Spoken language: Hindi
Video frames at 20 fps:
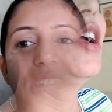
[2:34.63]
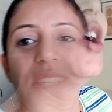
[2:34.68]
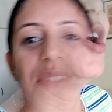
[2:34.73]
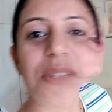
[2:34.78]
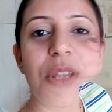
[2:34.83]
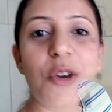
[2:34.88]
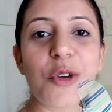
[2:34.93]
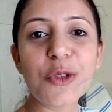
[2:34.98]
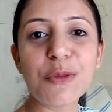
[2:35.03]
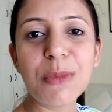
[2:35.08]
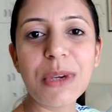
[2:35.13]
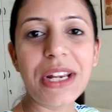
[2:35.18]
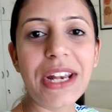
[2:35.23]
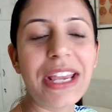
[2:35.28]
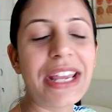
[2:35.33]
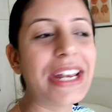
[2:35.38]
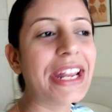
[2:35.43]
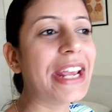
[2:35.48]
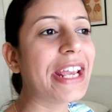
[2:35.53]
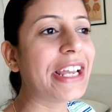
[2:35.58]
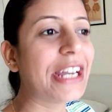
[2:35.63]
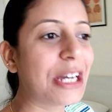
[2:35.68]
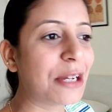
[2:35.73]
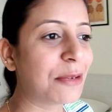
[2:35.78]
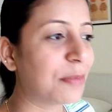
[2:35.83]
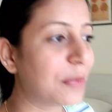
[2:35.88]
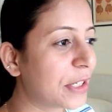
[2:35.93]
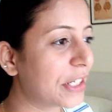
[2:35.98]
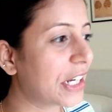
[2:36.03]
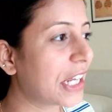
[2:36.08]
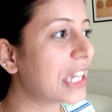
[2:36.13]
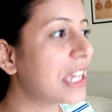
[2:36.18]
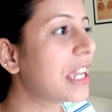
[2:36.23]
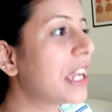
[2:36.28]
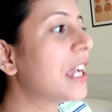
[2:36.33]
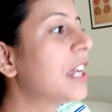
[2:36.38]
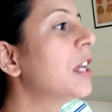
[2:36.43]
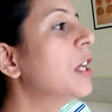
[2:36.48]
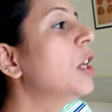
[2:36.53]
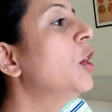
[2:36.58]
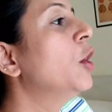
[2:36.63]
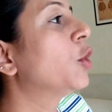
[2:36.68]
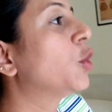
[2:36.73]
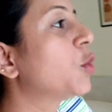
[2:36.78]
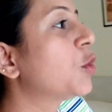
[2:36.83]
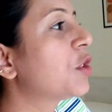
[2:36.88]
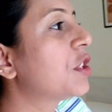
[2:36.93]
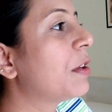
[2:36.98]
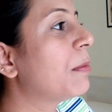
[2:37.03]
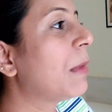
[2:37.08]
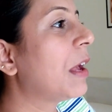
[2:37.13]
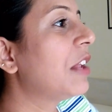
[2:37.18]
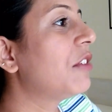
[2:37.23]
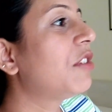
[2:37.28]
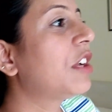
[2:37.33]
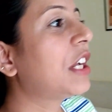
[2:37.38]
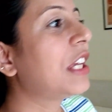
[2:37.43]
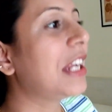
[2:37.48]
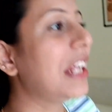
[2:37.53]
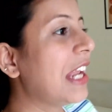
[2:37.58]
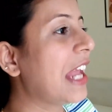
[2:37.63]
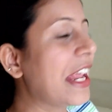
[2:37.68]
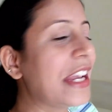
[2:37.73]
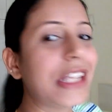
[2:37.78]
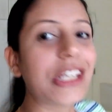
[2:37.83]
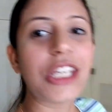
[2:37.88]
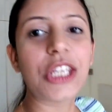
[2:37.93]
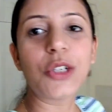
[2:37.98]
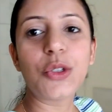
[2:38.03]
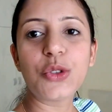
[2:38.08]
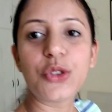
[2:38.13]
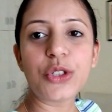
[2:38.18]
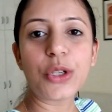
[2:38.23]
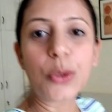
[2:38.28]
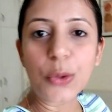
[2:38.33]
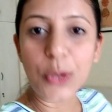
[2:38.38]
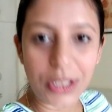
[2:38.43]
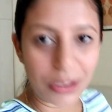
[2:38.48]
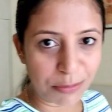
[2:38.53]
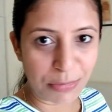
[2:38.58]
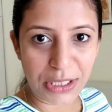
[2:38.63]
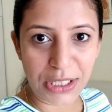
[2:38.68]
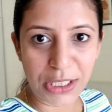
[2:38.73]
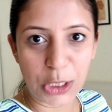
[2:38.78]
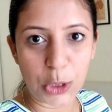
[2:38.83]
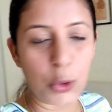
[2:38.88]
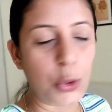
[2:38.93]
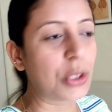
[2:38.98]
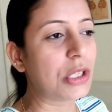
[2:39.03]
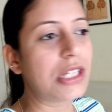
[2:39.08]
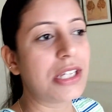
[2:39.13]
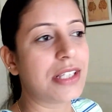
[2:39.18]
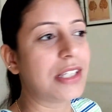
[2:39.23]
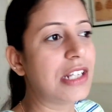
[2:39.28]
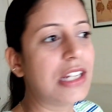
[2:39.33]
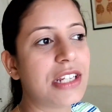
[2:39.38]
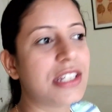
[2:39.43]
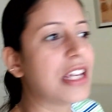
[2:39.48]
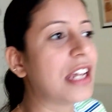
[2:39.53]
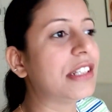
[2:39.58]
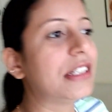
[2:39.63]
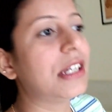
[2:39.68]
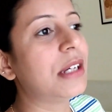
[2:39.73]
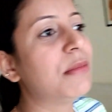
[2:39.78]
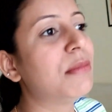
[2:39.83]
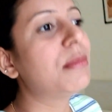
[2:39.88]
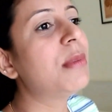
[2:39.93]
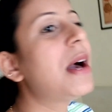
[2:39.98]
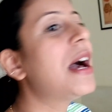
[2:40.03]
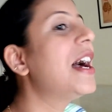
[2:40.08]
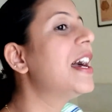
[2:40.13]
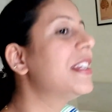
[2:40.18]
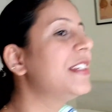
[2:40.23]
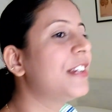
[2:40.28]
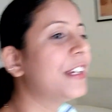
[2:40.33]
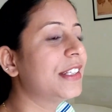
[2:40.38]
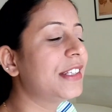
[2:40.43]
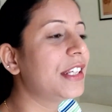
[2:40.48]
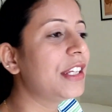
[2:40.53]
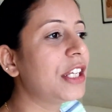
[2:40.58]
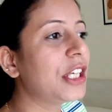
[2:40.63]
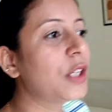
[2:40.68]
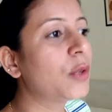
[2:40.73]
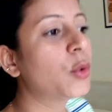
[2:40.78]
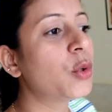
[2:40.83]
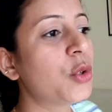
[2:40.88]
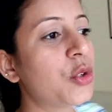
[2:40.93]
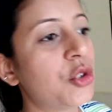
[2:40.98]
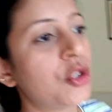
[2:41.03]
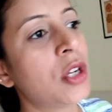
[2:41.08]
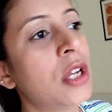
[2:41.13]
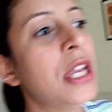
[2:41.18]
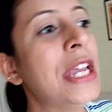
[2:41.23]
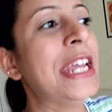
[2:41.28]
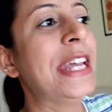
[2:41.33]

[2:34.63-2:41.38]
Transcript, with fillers: गेस्ट हाउस में रह रहे घर पर नहीं है तो सामान वगैरह लाने की कुछ ज़रूरत भी नहीं होती इसीलिए ज़्यादा हम बाहर जाते नहीं कुछ